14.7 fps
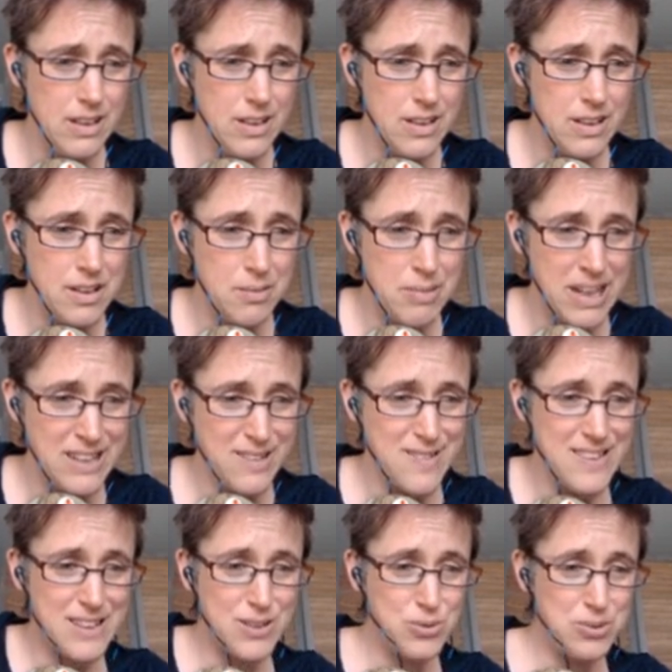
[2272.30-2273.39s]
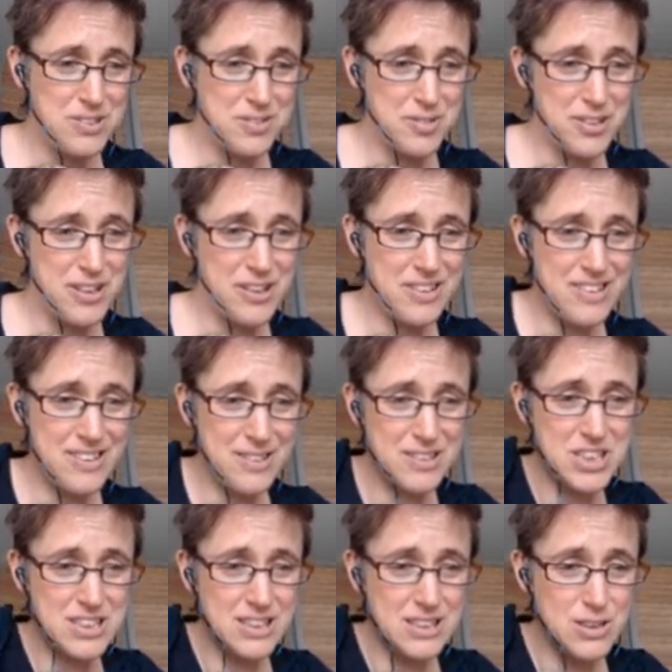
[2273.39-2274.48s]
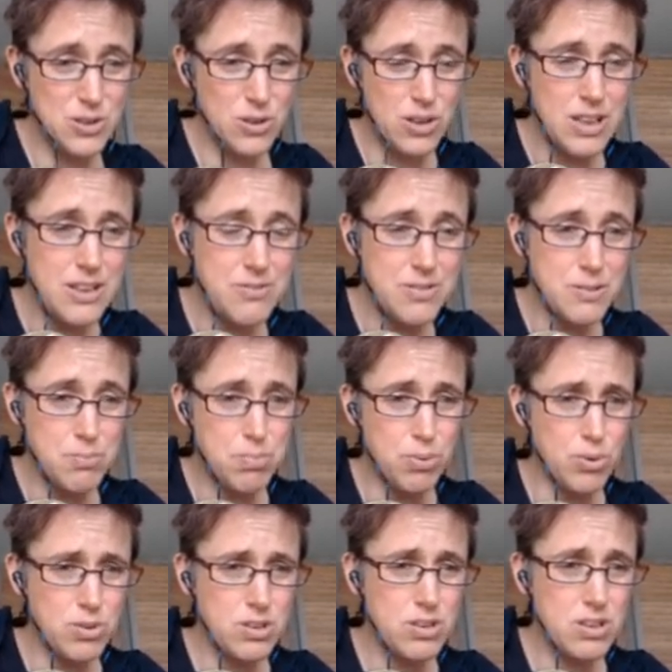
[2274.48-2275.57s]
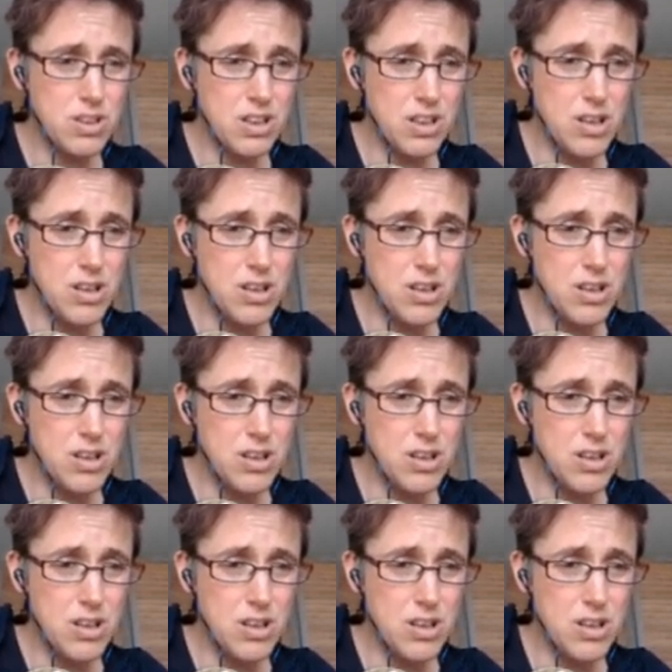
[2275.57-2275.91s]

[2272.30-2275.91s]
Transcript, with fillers: ähm, eine sehr gute Frage stellt Oliver Burghalter.